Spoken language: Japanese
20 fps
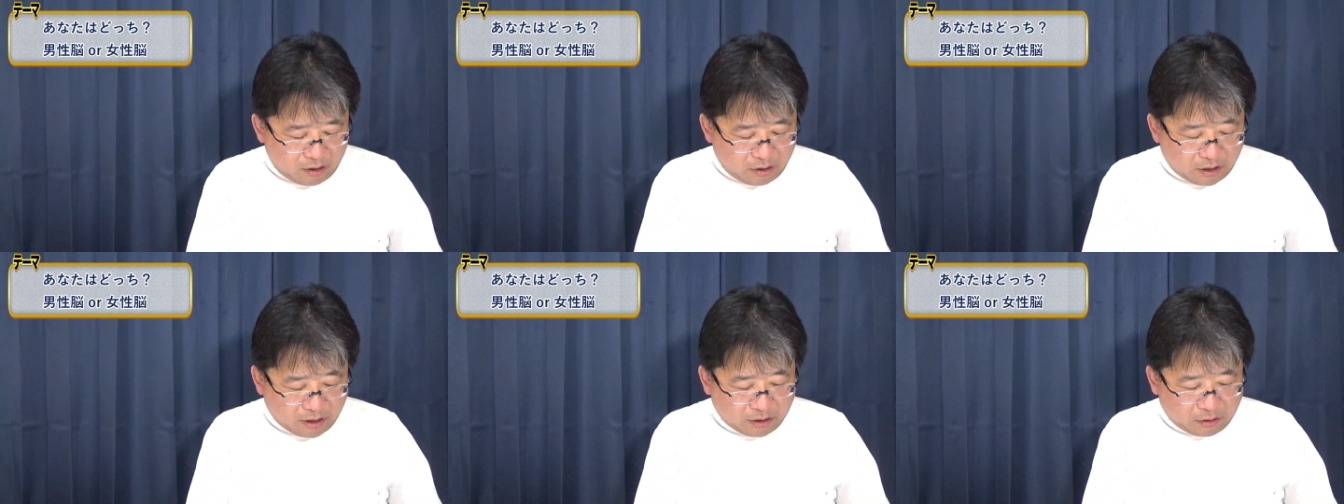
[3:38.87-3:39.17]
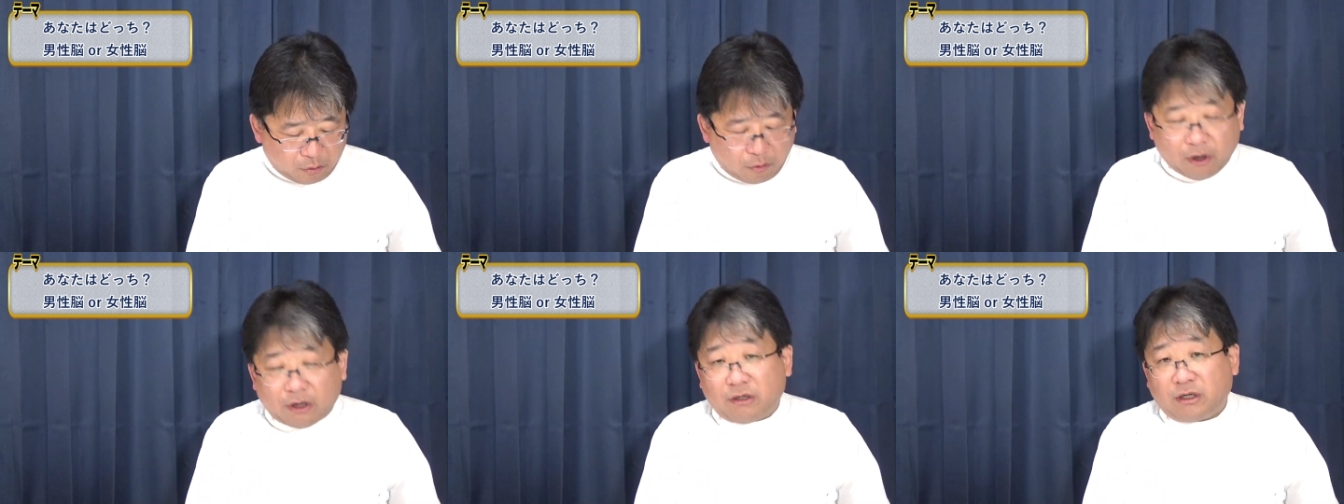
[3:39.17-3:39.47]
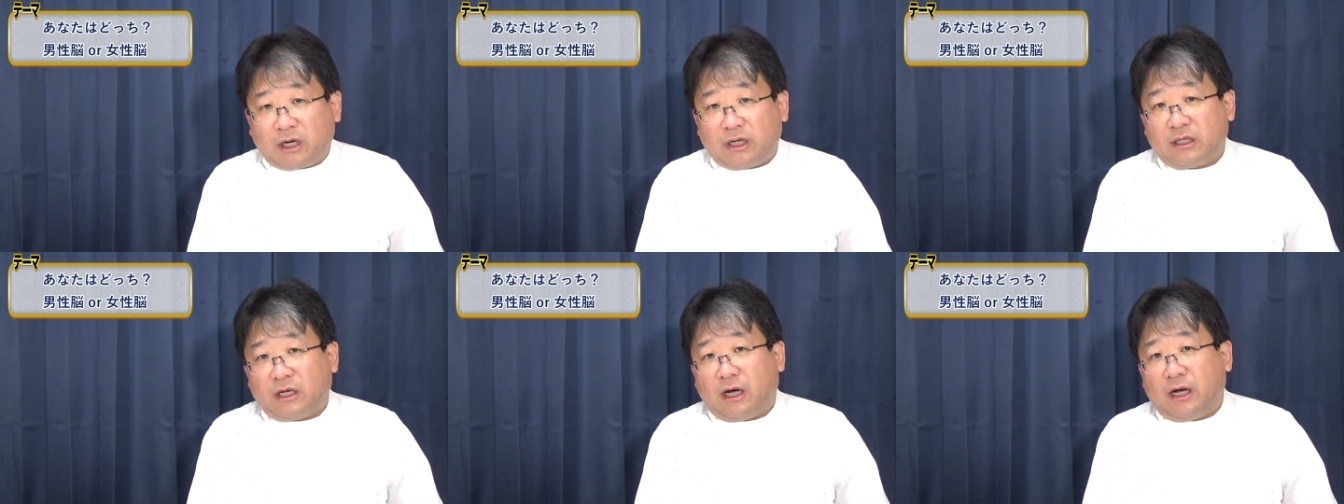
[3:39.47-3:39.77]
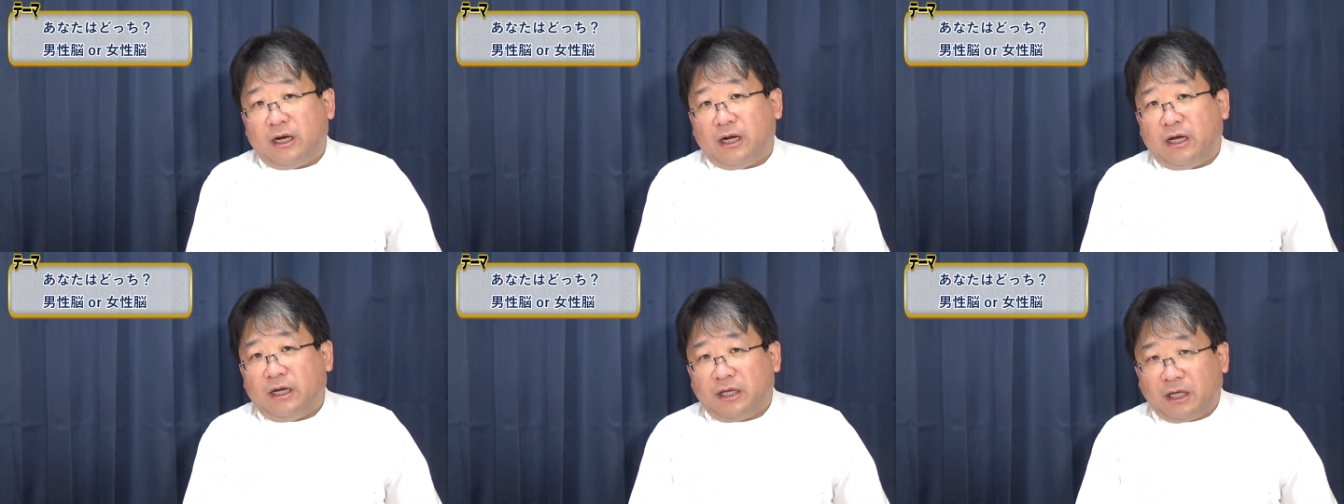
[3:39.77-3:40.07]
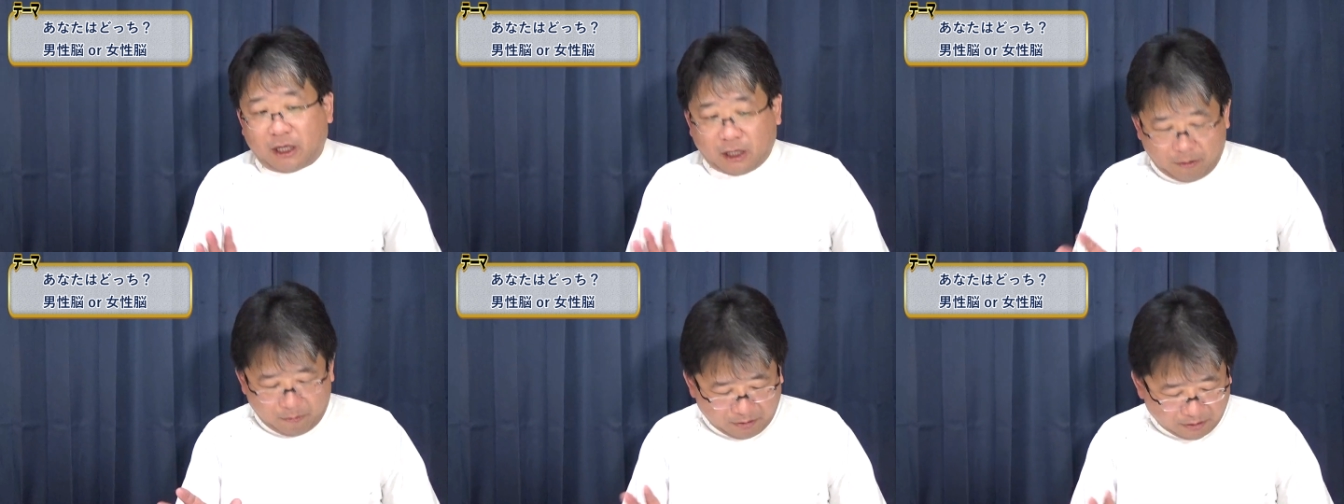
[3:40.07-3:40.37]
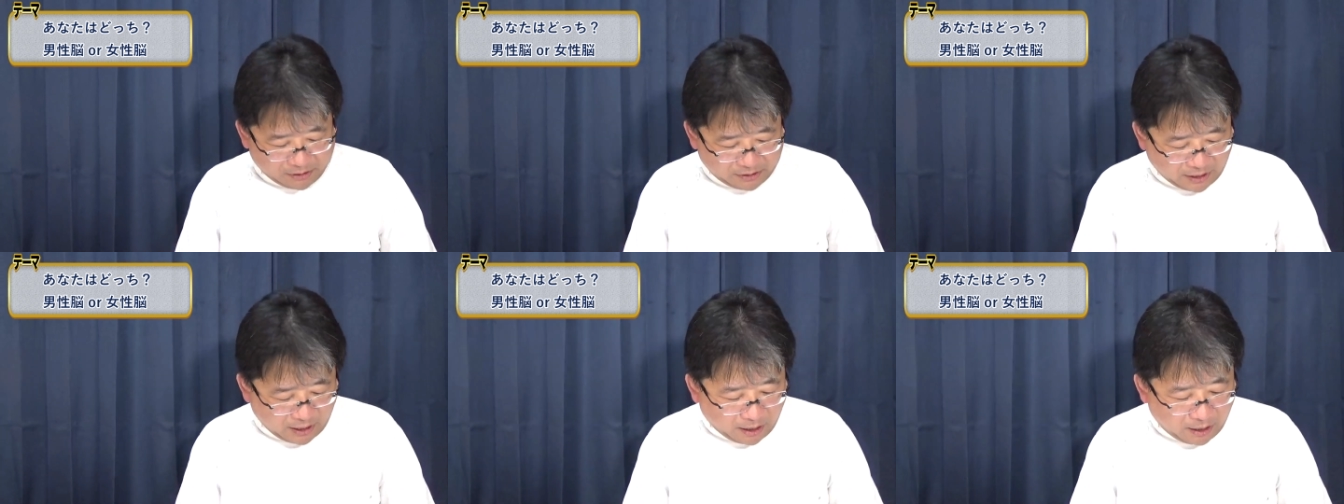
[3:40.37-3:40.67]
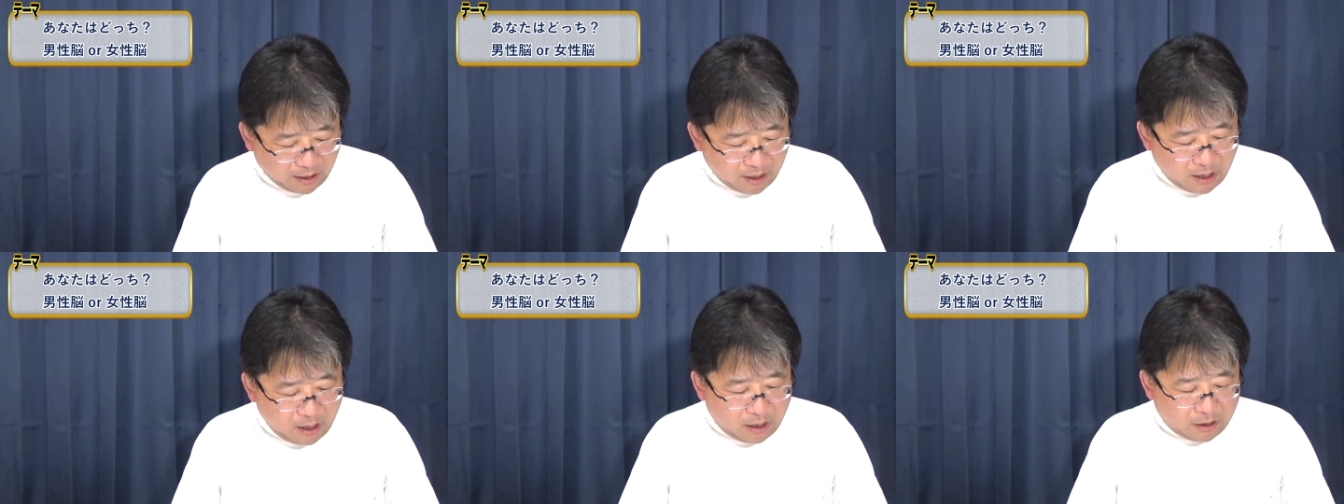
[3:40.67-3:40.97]
えとある方から聞きまして、
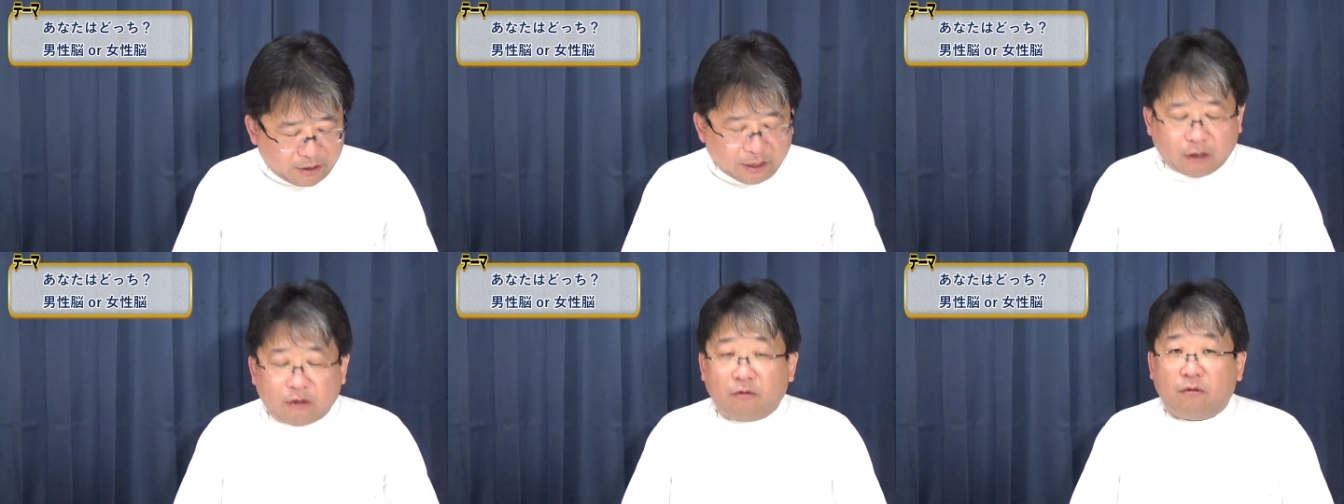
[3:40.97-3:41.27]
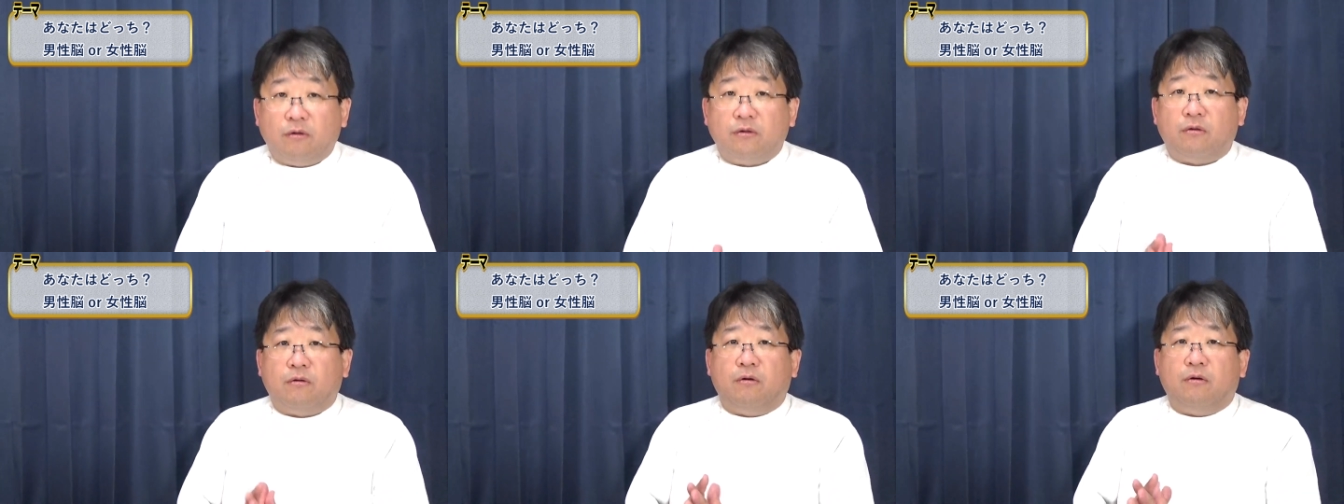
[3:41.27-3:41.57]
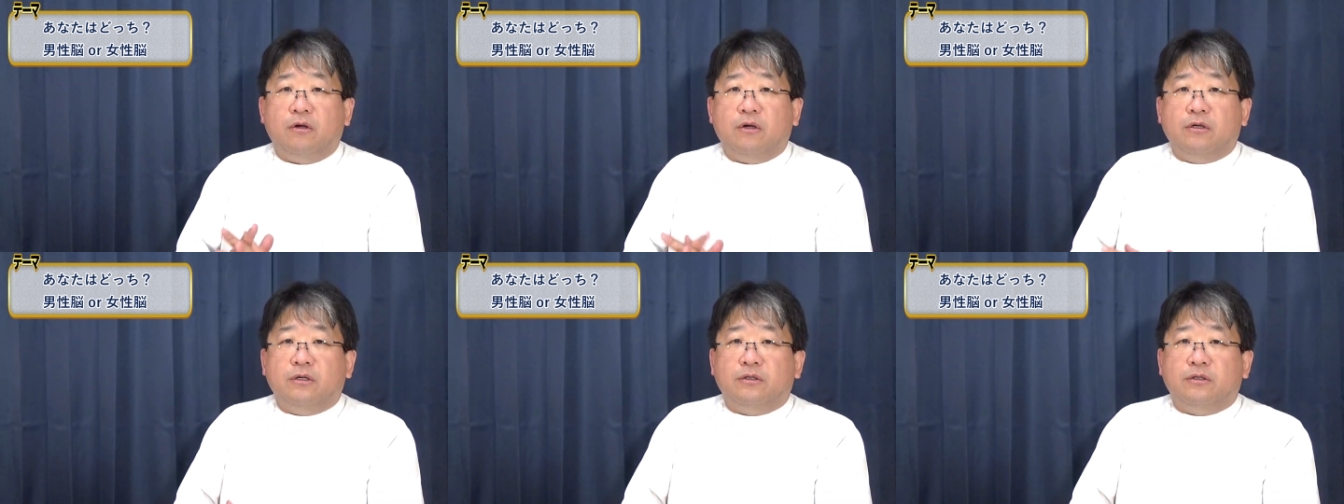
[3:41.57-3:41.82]
なるほど、